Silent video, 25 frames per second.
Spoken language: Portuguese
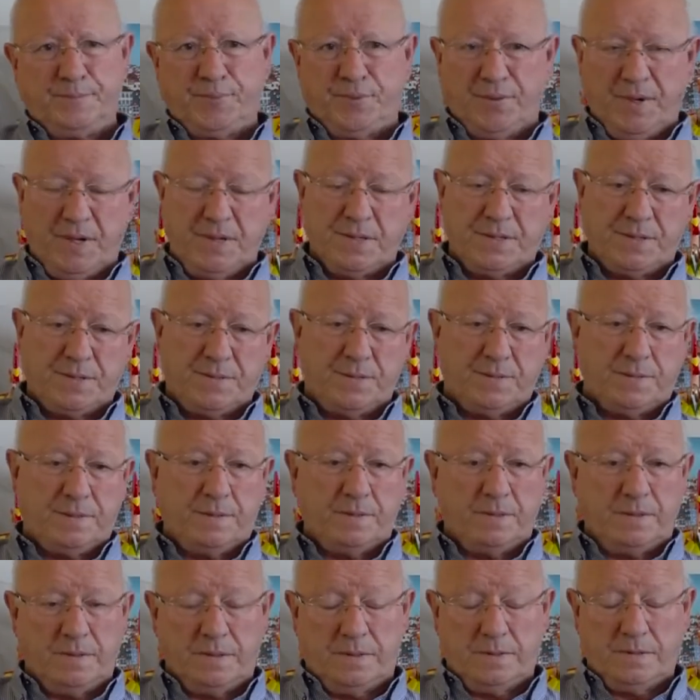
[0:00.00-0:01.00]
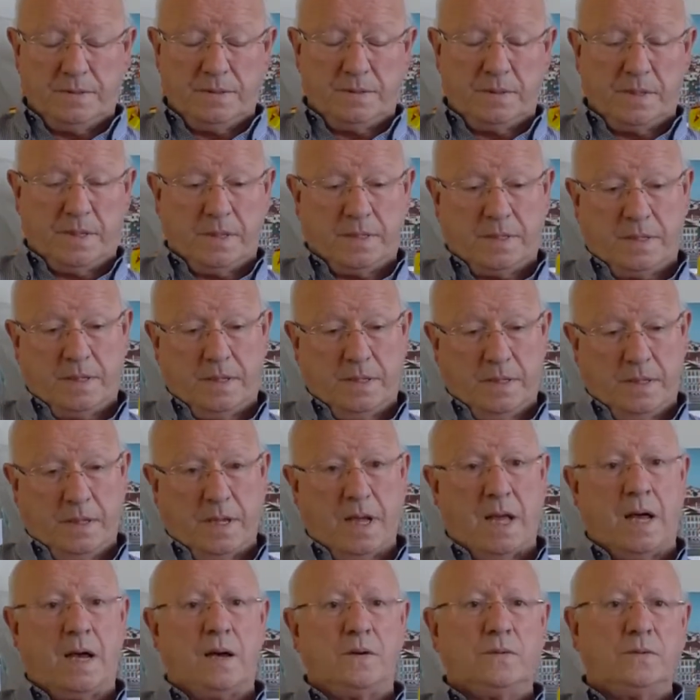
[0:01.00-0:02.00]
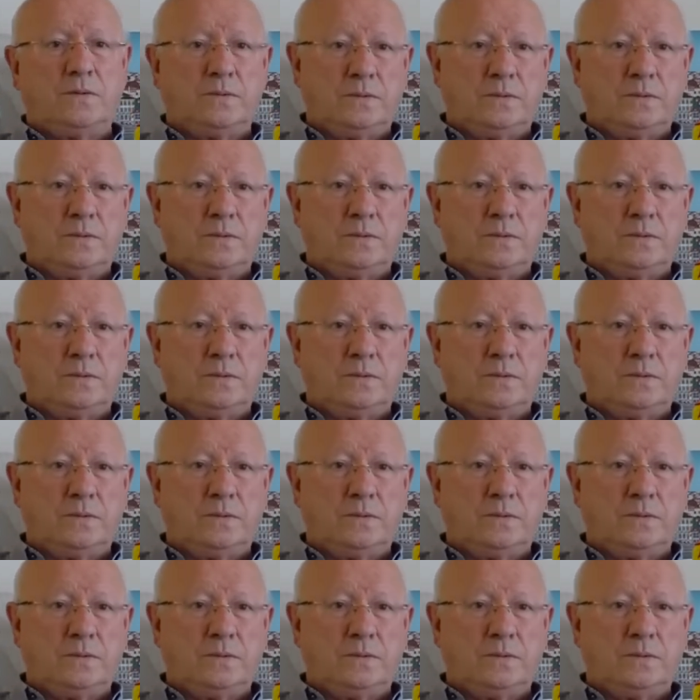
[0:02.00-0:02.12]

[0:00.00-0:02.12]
Por isso eh, é que há